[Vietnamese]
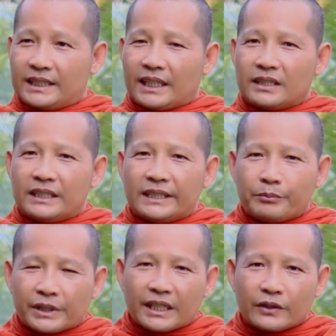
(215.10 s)
chấn
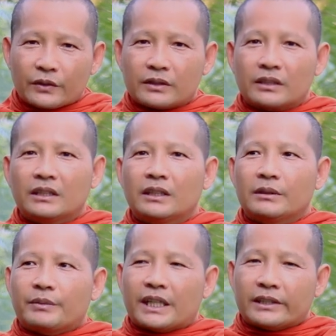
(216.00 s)
dương prang rốt
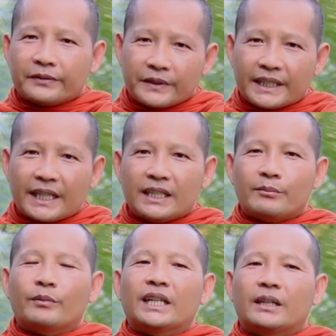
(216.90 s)
prang thưa ấy
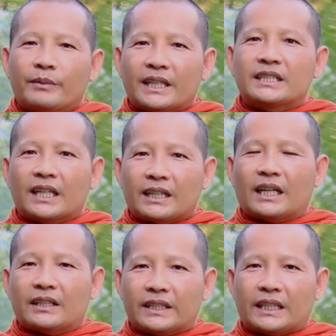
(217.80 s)
đầm bị đầm rơi chặt
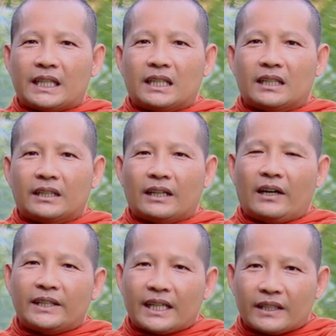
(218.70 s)
nẹt đầu tây
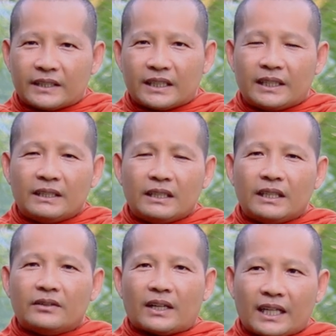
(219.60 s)
ôi nè đó chơi những
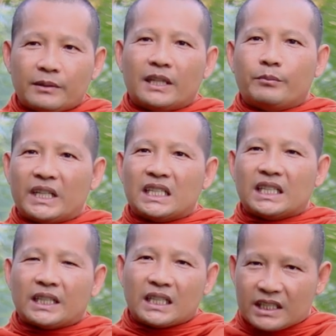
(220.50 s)
cái sờ lánh cái pin
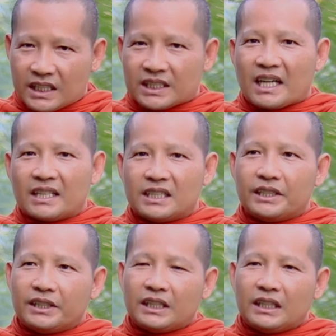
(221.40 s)
chất cái sờ sao
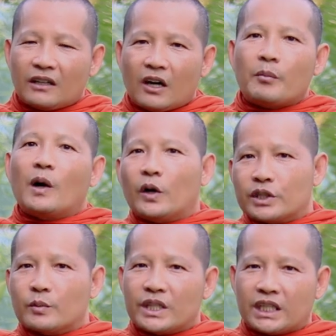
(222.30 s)
dưới cái ọp o
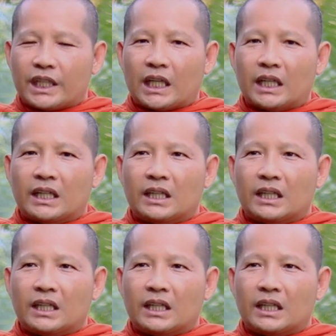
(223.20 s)
chỉ mới về